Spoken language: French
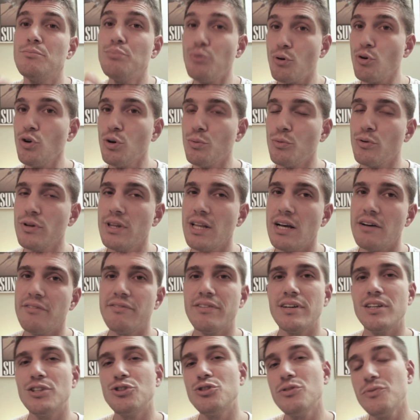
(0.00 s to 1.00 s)
Pour le mot de la
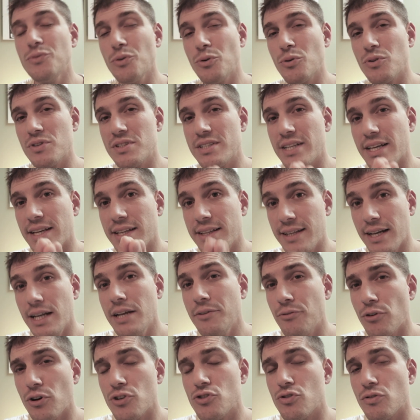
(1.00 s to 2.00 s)
fin, je vous conseille d'aller
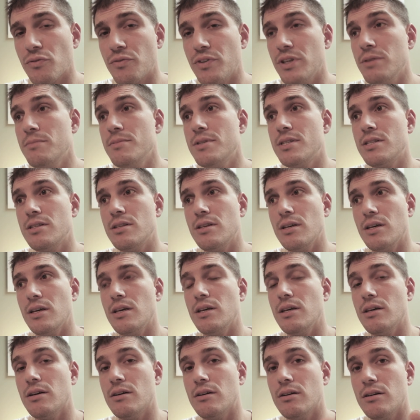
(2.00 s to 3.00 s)
voir ce film,
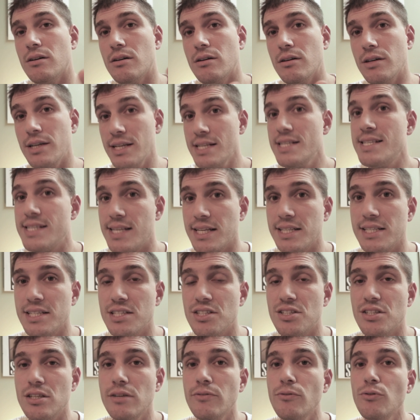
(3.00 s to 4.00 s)
c'est euh,
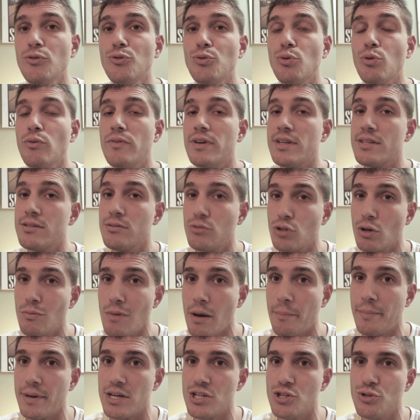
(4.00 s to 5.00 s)
Insanity, vous le trouvez sur
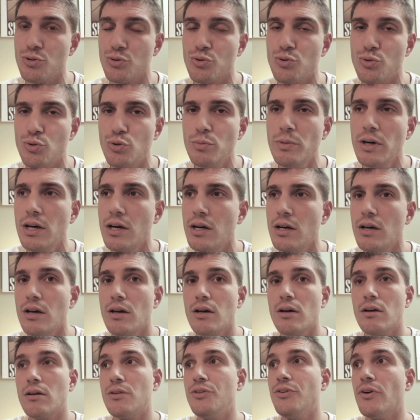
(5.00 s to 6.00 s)
ma page YouTube
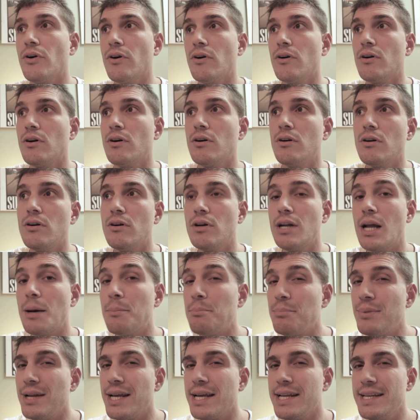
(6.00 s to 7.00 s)
dans euh, la
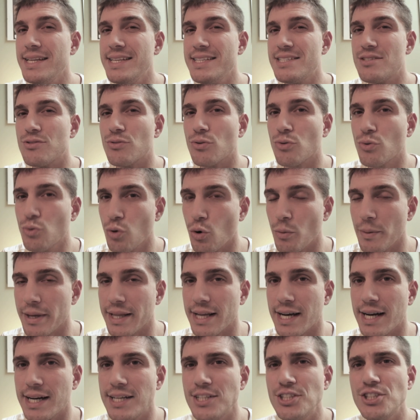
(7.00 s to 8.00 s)
playlist court
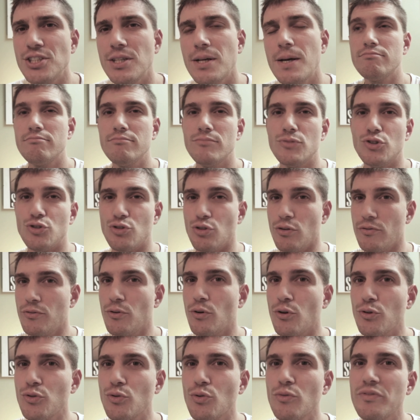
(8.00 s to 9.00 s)
métrage. Je vous
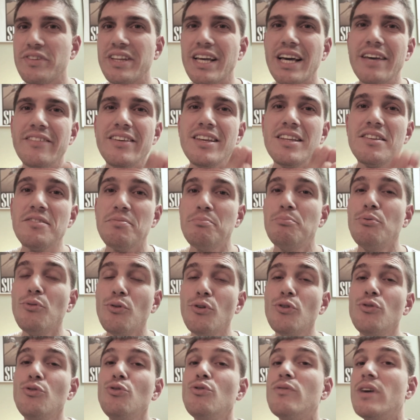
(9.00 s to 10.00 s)
retrouve très vite
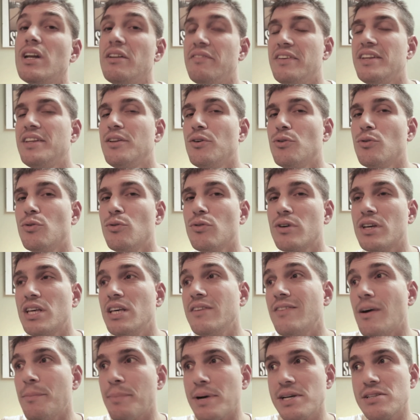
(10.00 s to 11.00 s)
pour une nouvelle vidéo
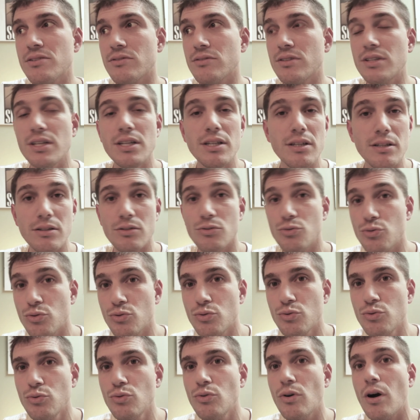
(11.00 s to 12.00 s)
qui va présenter du
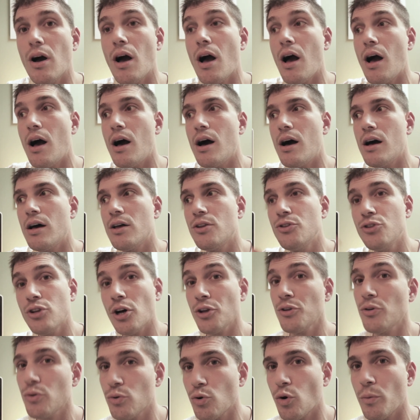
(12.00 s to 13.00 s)
coup un
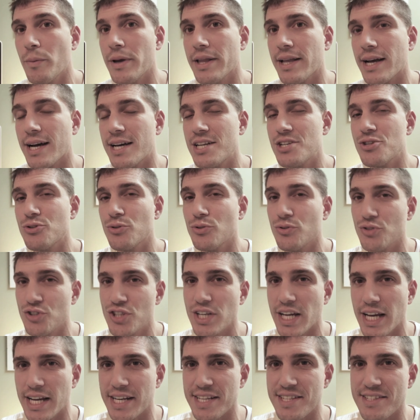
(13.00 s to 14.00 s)
autre court métrage que j'ai
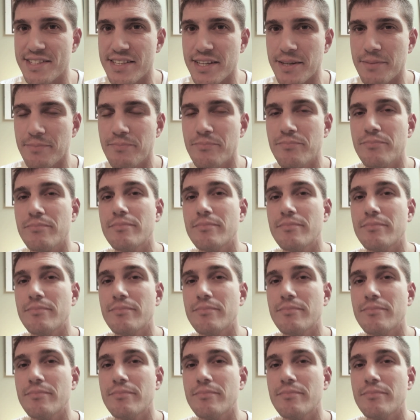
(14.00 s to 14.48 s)
réalisé.